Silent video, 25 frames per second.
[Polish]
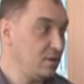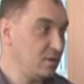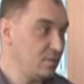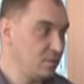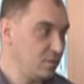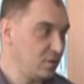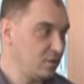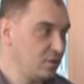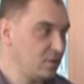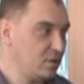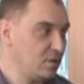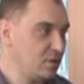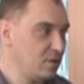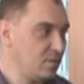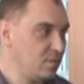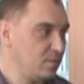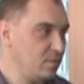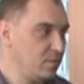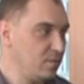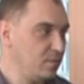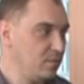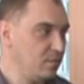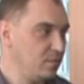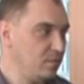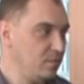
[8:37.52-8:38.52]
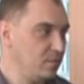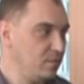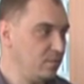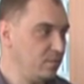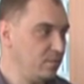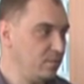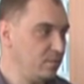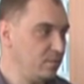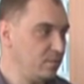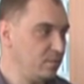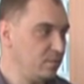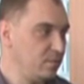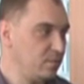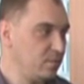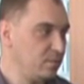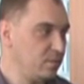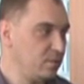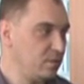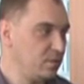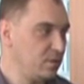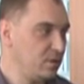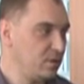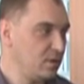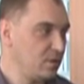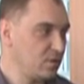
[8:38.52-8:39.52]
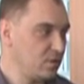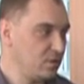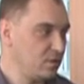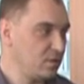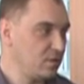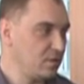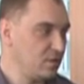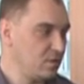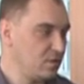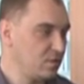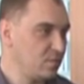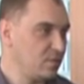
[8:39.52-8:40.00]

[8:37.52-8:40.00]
i spotkać nieżyjącego